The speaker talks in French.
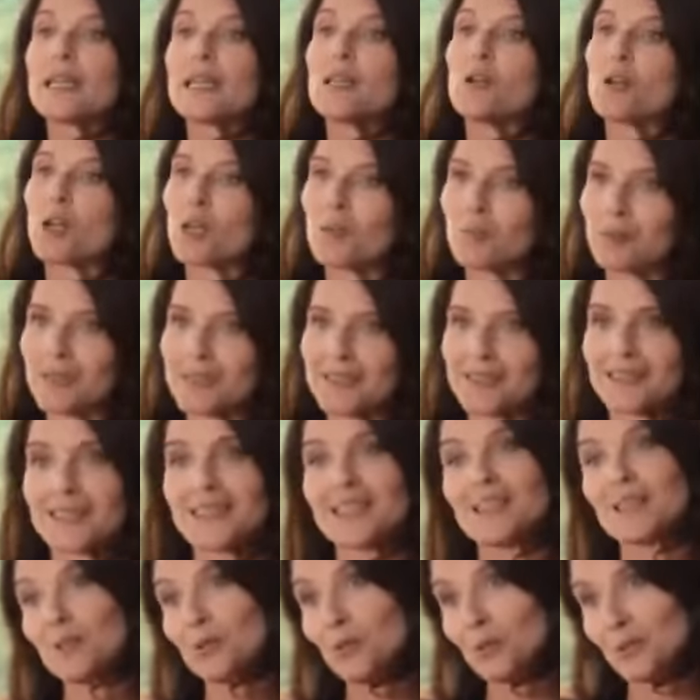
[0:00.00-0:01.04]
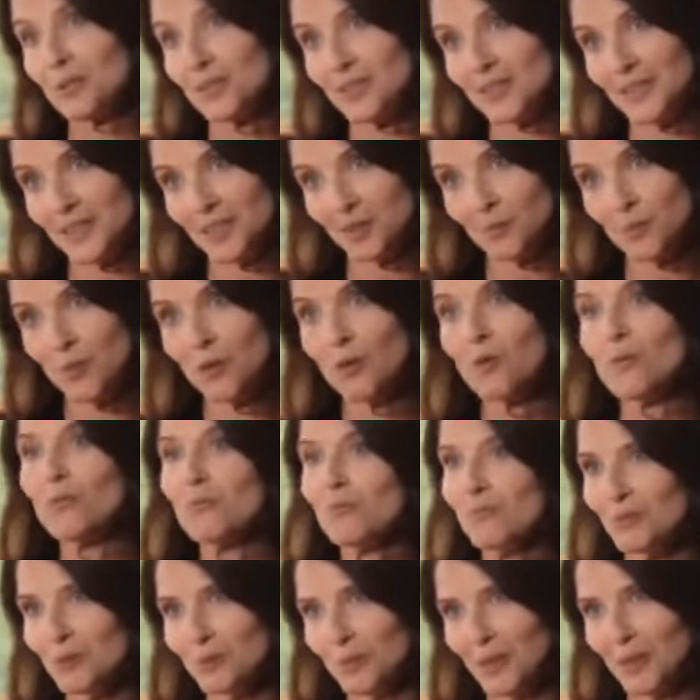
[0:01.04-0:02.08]
et le répéter quotidiennement
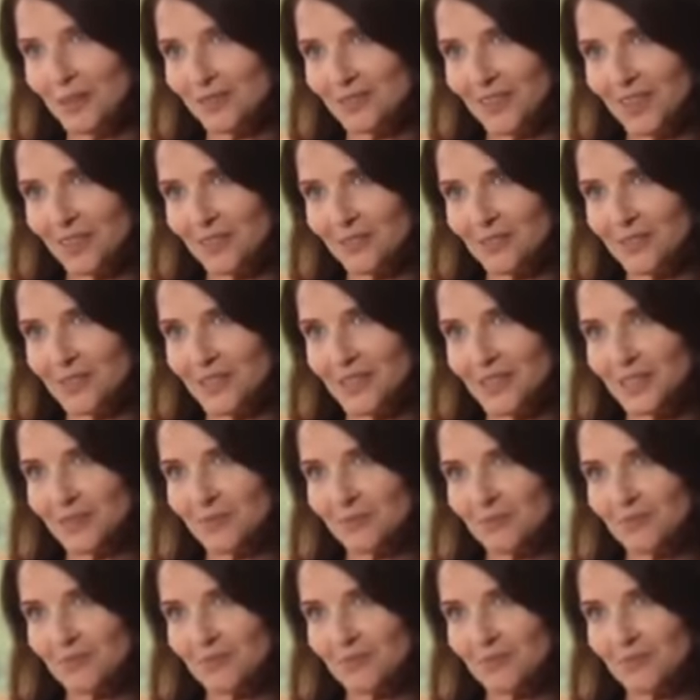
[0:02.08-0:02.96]
de préférence.